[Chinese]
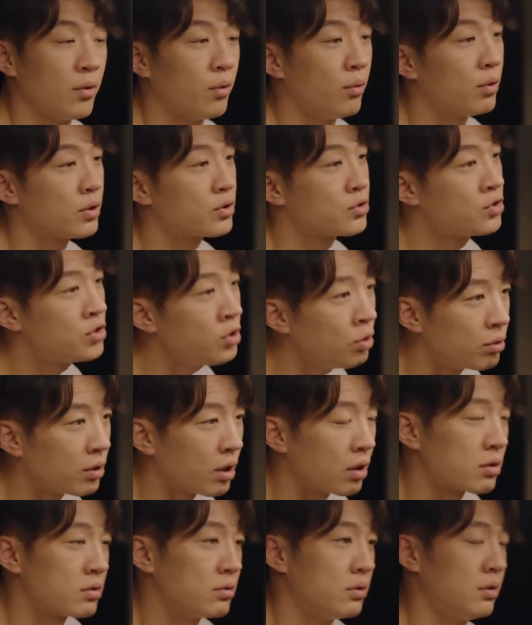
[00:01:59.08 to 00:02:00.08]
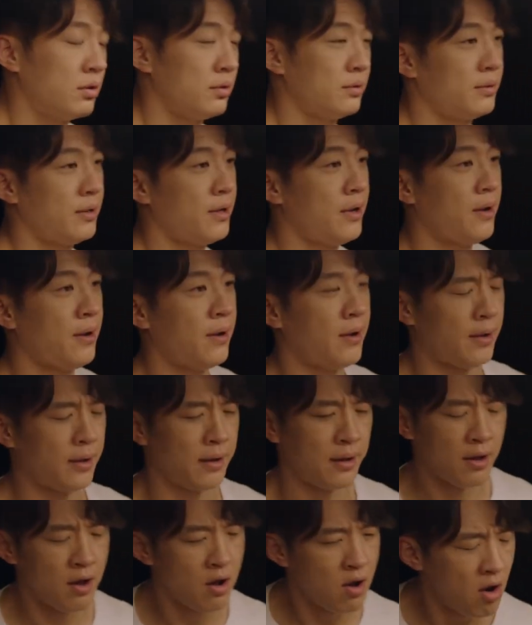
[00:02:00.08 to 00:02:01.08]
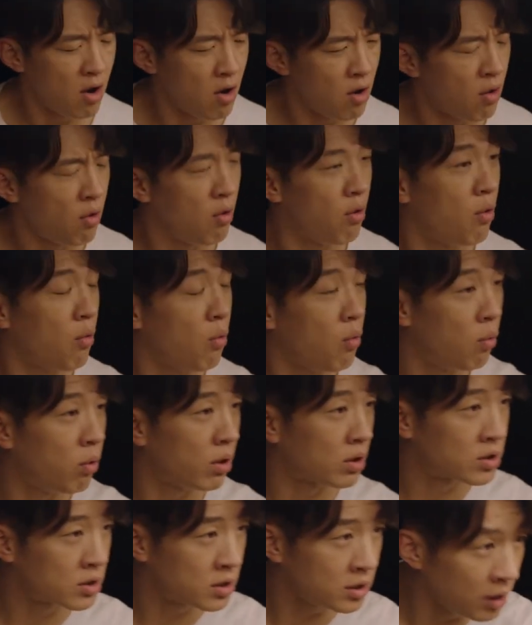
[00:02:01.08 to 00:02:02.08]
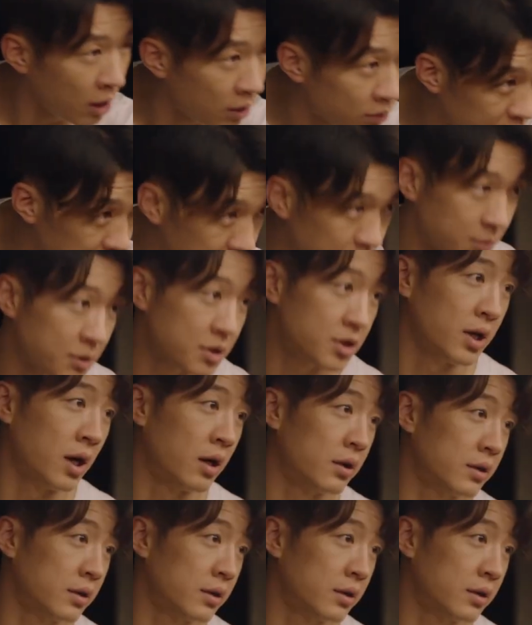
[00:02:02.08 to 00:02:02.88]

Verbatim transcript: 我就要说。哎，我知道你怎么想。